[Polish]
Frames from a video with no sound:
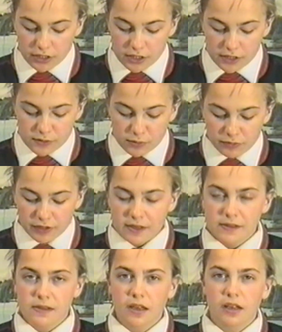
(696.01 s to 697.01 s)

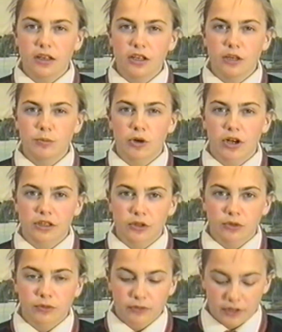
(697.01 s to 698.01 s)
Słowiański i
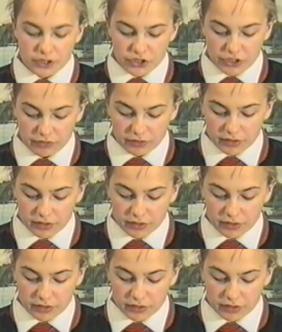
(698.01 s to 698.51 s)
bohaterów Warszawy.